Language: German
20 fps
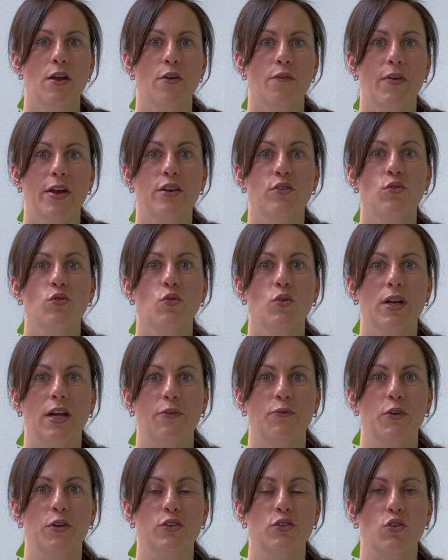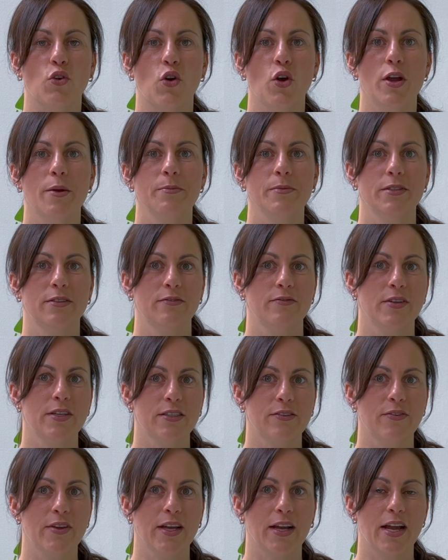Wenn du nur davon träumst, wie es
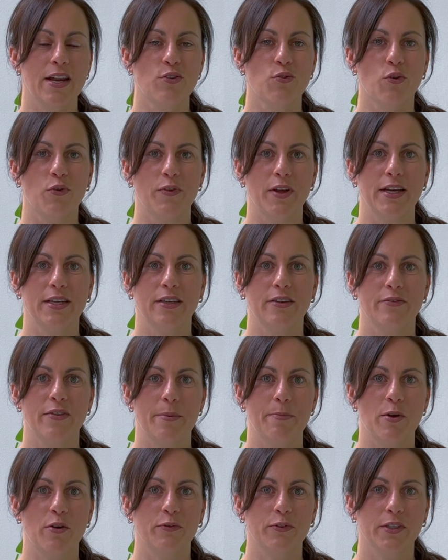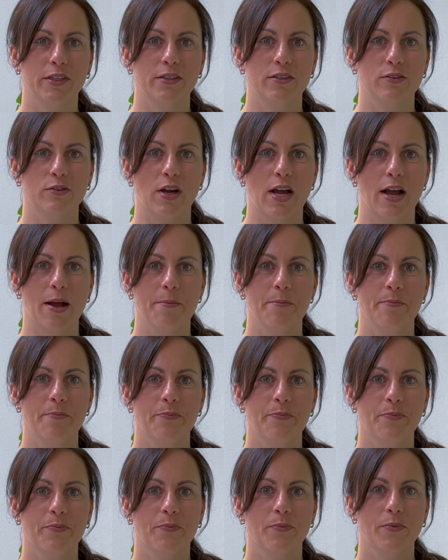wäre, einen hochwertigen Webauftritt zu haben,
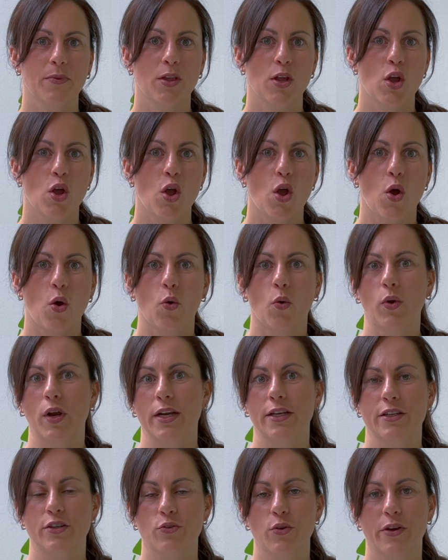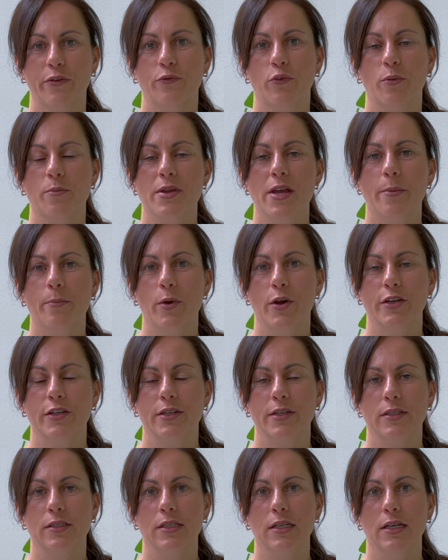oder dich nur informieren
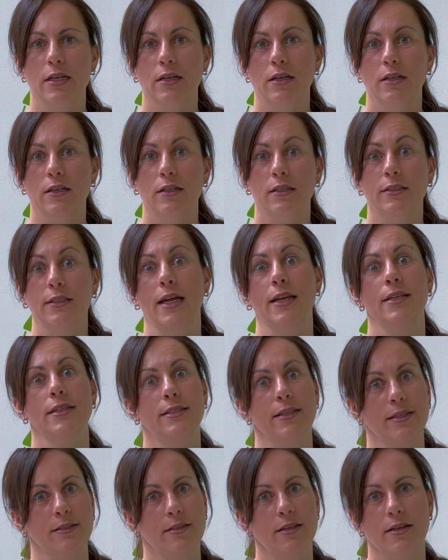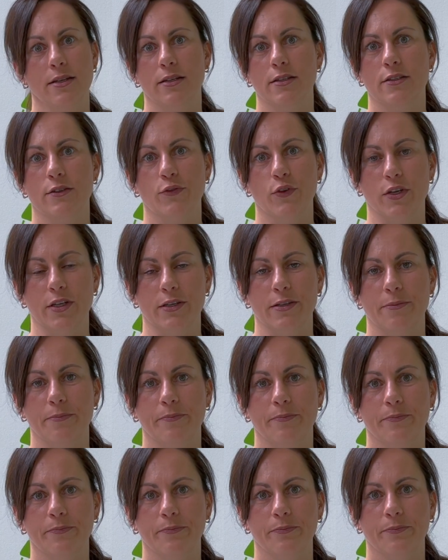möchtest, dann ist das hier nichts für dich.
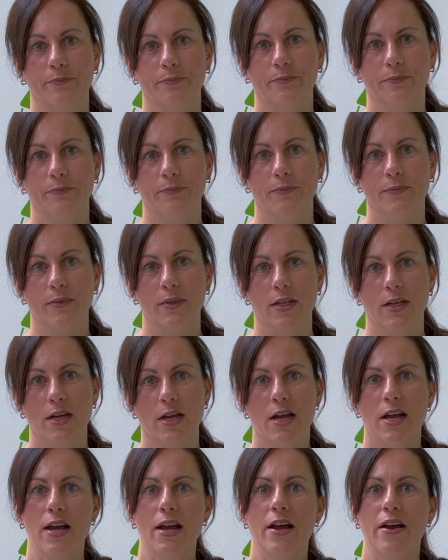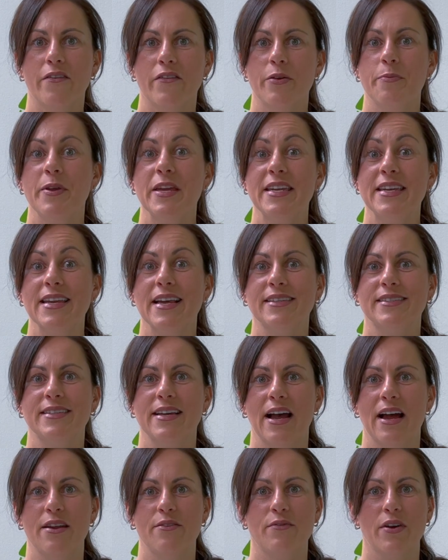Wir bieten das hier
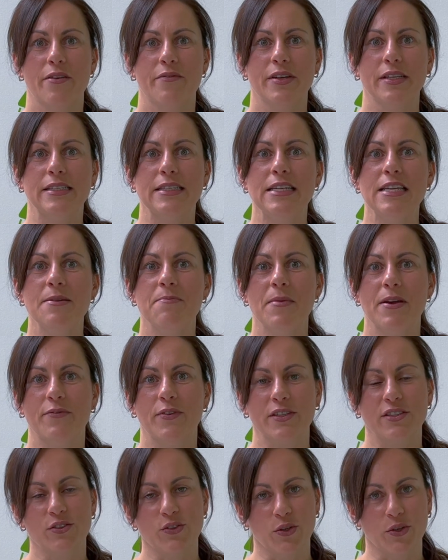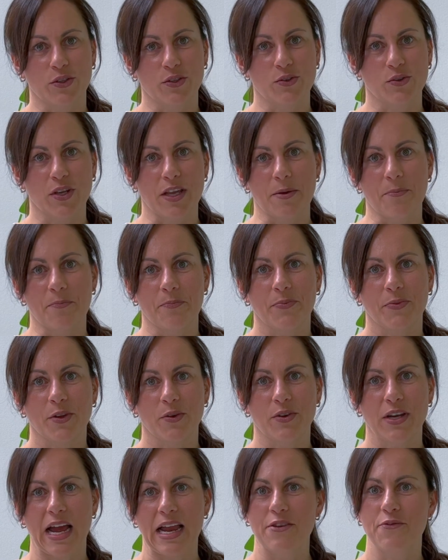an, weil wir es lieben, etwas zurückzugeben
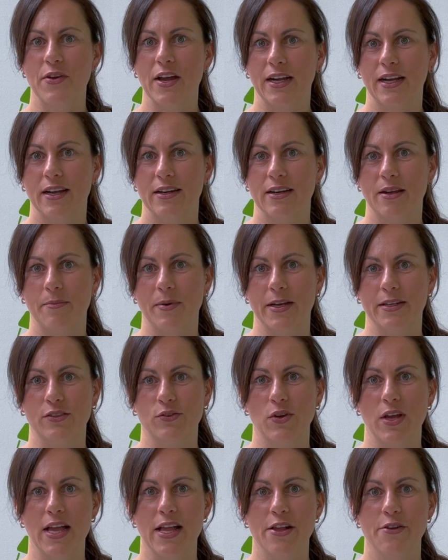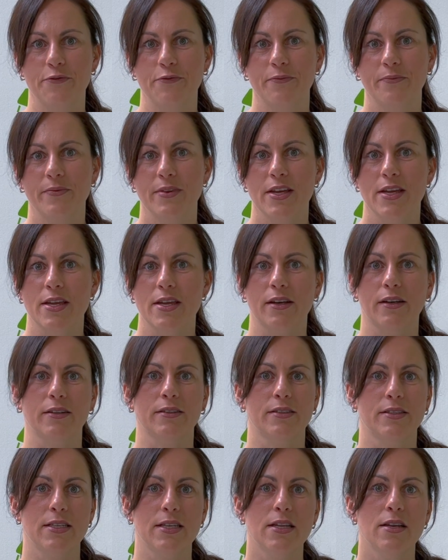und Handwerkern dabei zu helfen, ihre
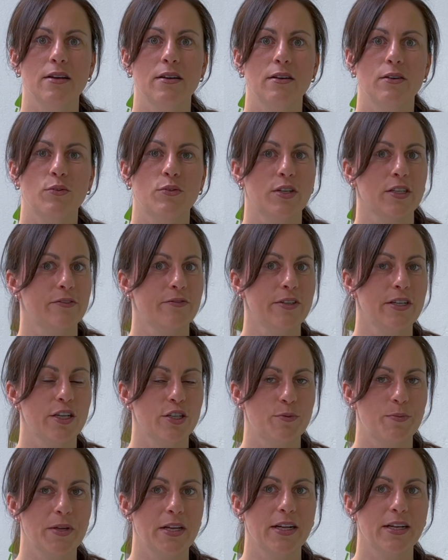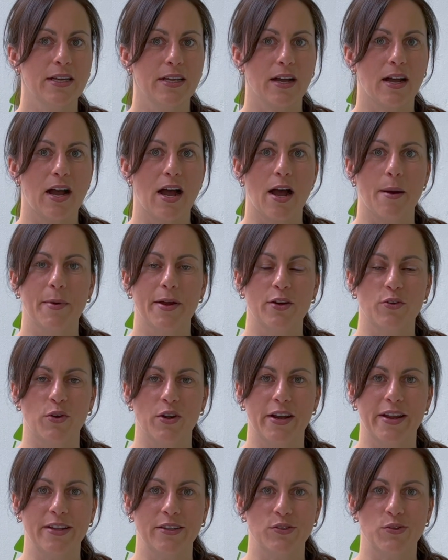Ziele und das Widerspiegeln ihrer Arbeit
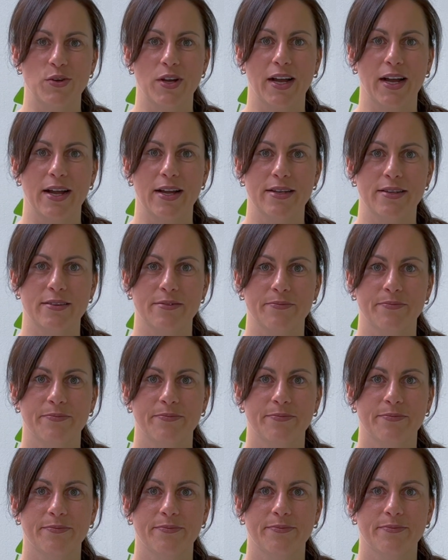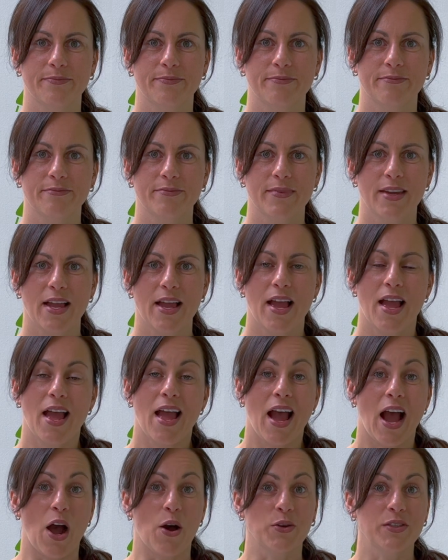online zu erreichen.
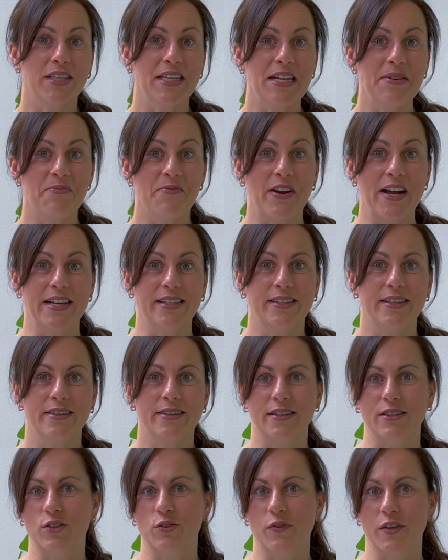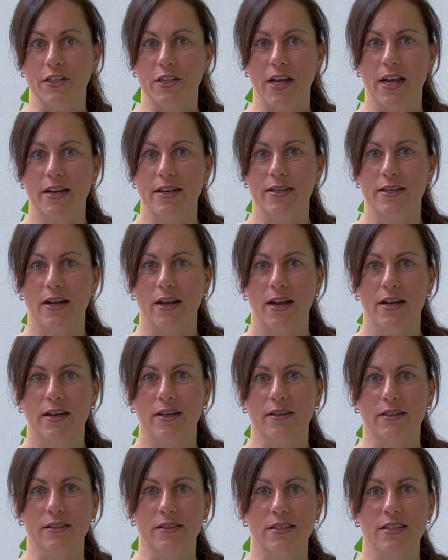Außerdem weiß ich, dass du wahrscheinlich daran
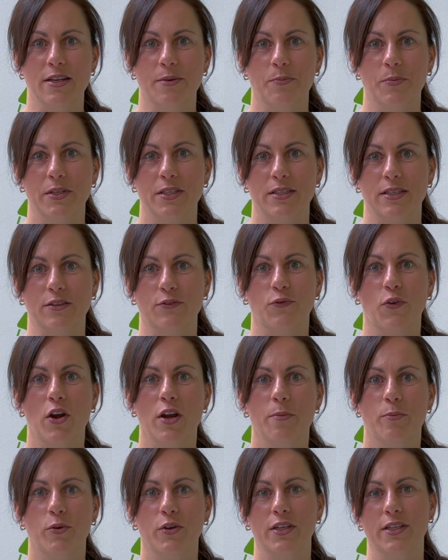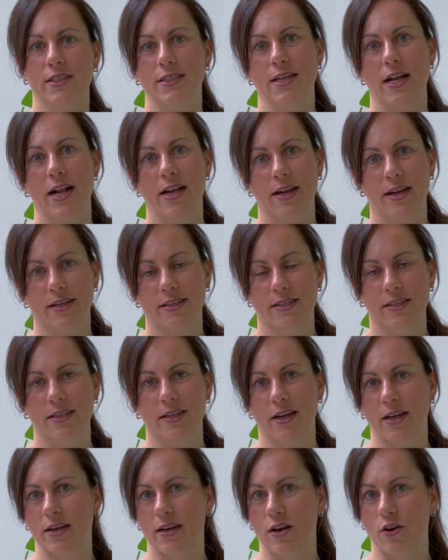interessiert bist, das volle Potenzial deines
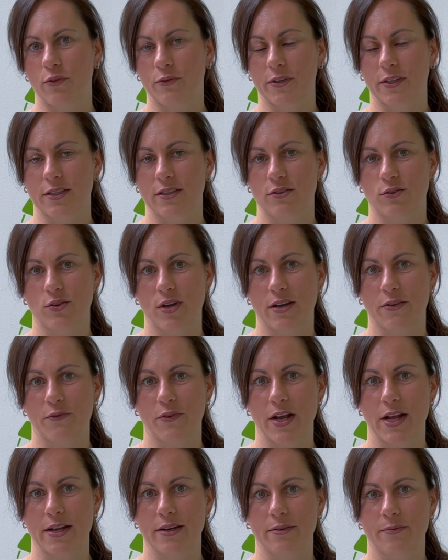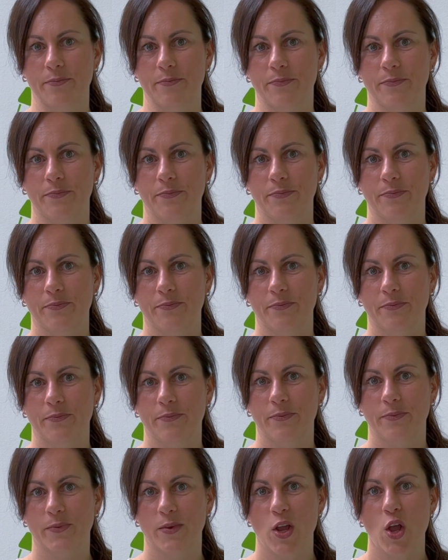Internetauftritts zu entfalten.
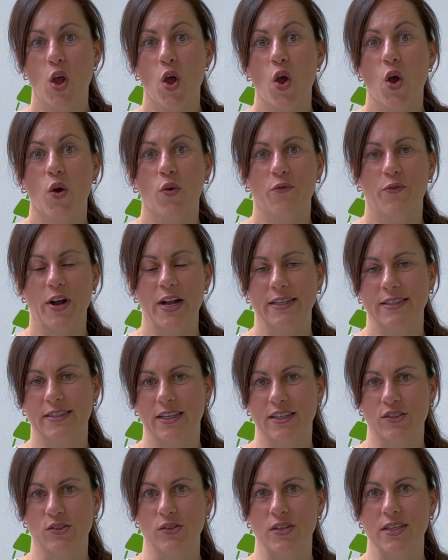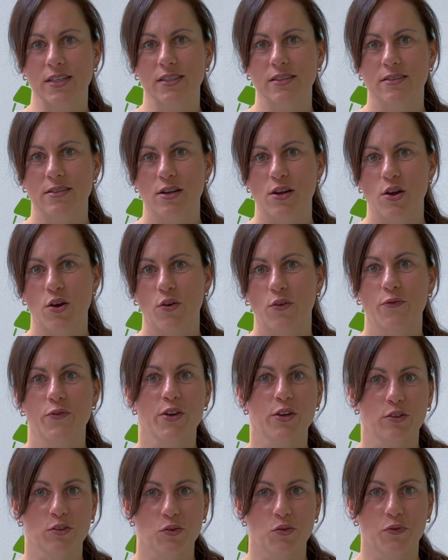Und falls das so ist und wir
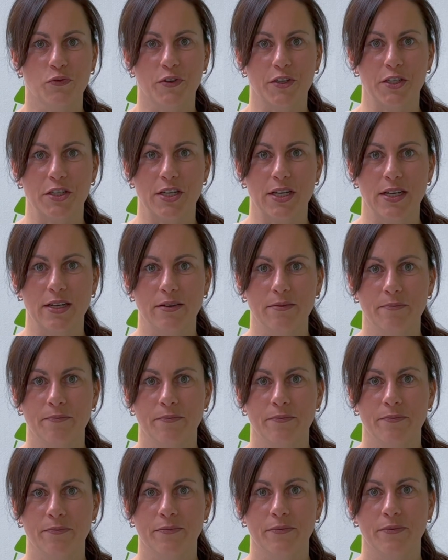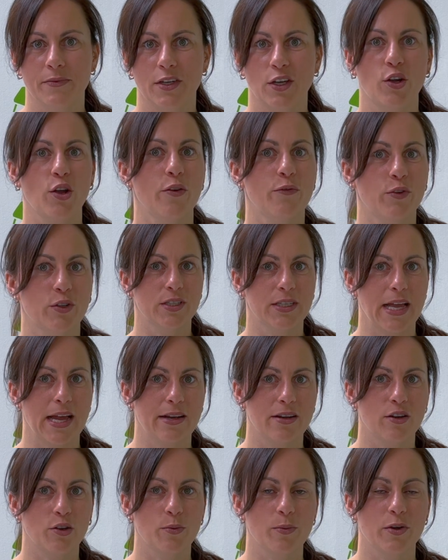uns gut verstehen, dann können gern
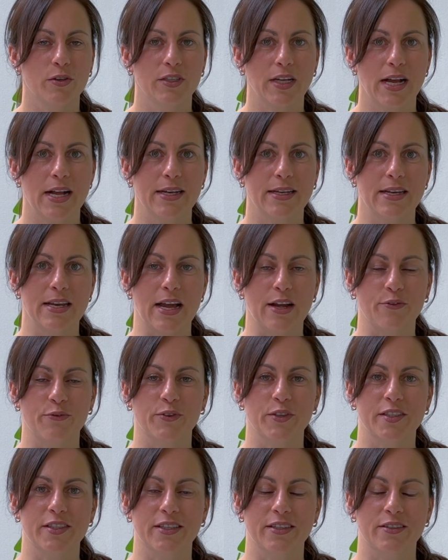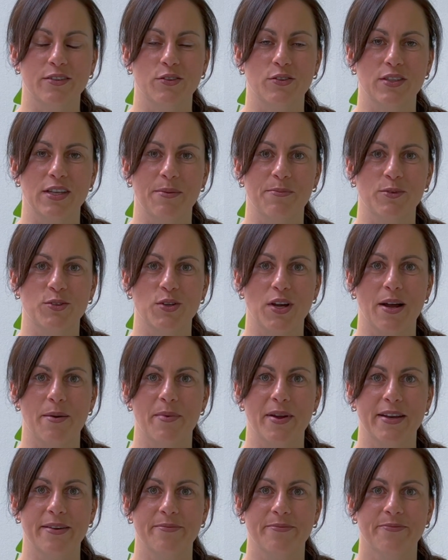darüber unterhalten, langfristig
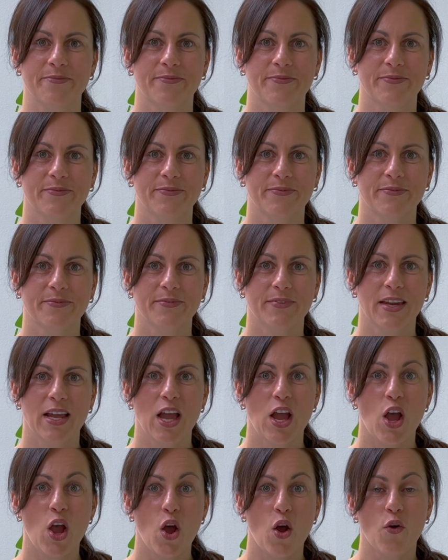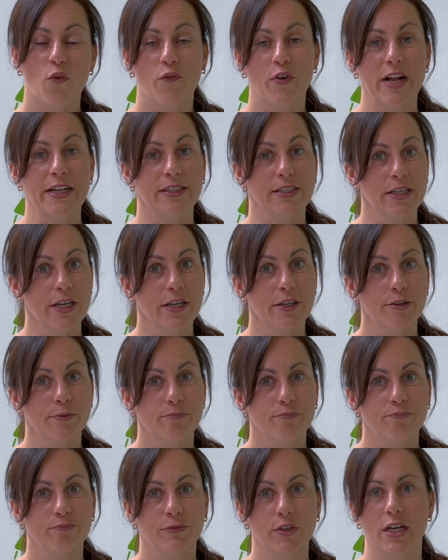zusammenzuarbeiten. Falls nicht,
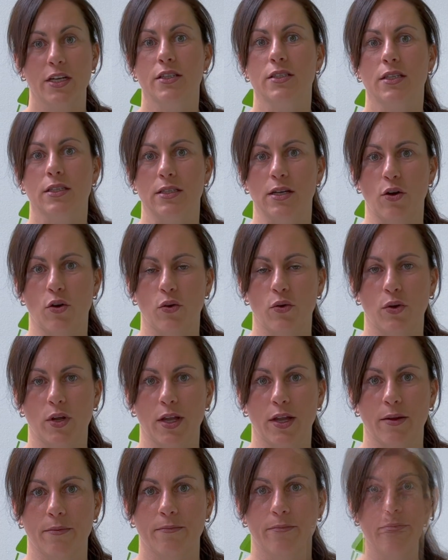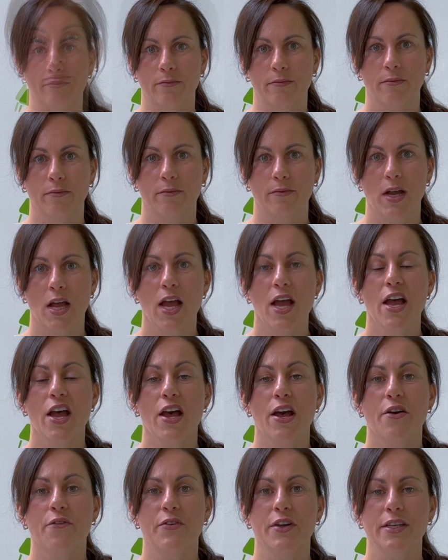dann ist das auch okay.
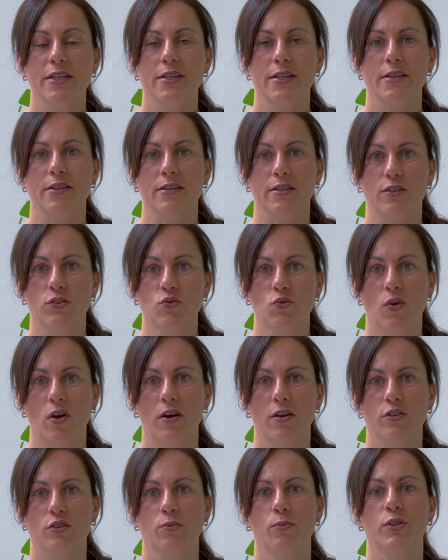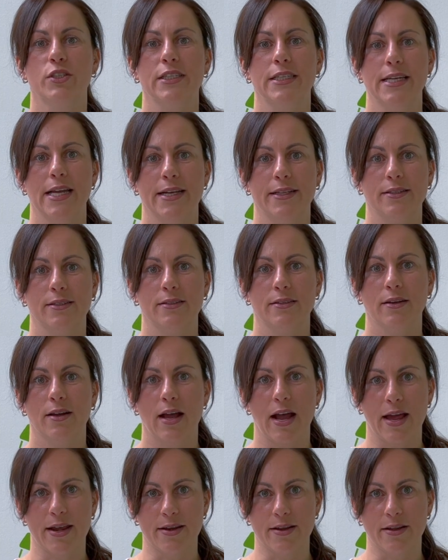Wichtig ist nur, du musst jetzt
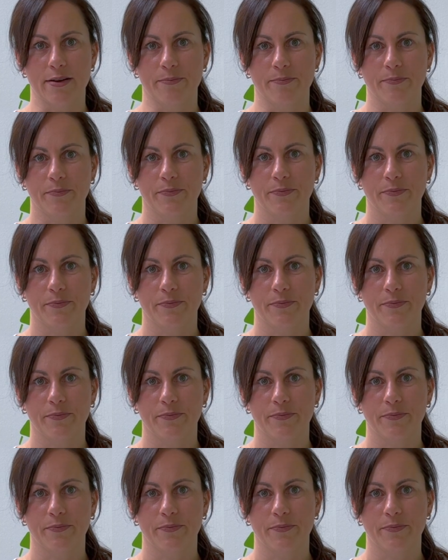handeln.